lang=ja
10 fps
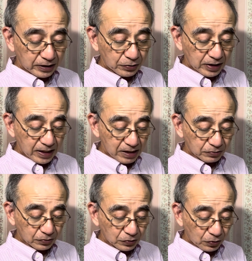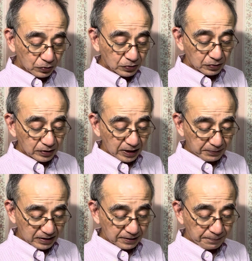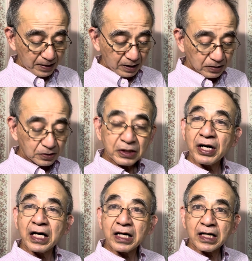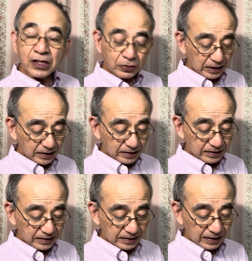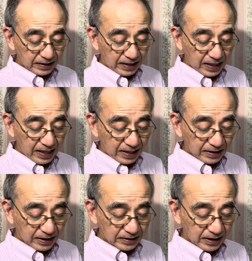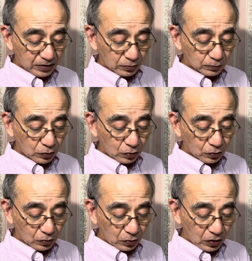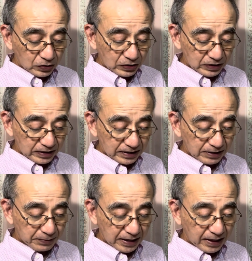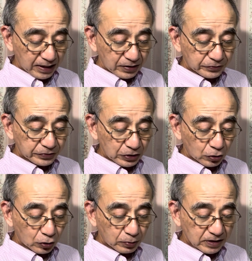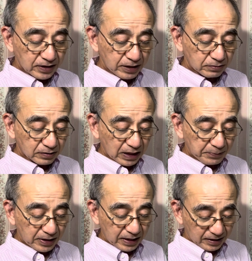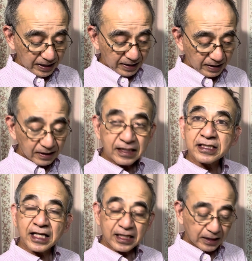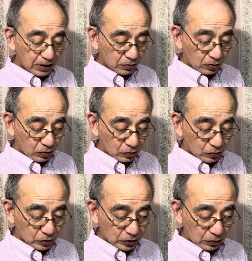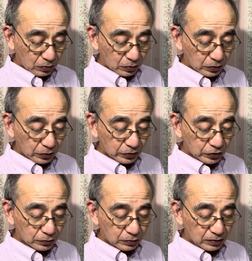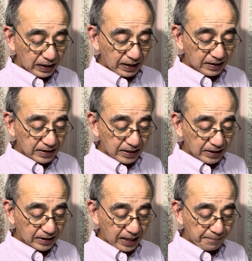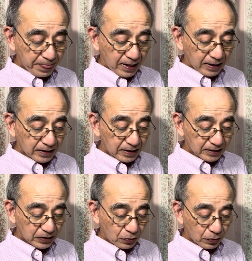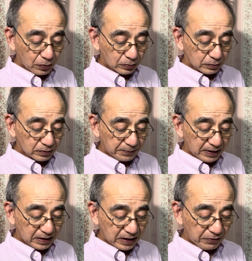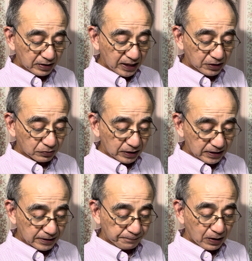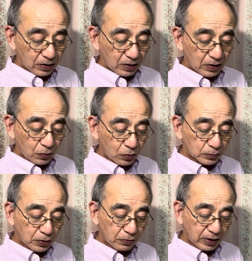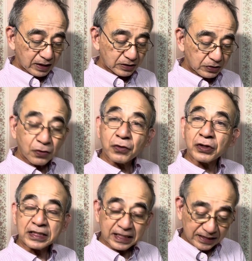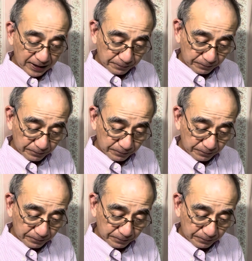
げられることを望んでいます。それは私たちがあなた方の向こうの地域にまで福音を述べ伝えるためであって、決して他の人の領域でなされた働きを誇るためではないのです。誇る者は死を誇りなさい。